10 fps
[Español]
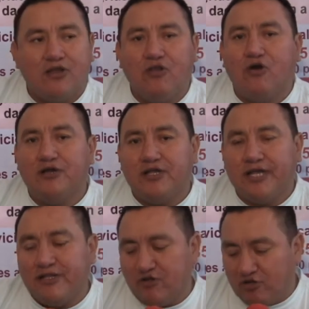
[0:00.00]
No,
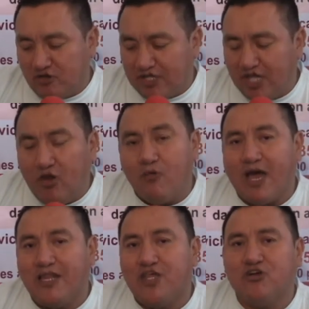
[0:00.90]
eh, nosotros aquí los
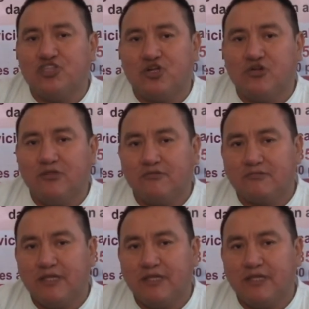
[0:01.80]
vocales de control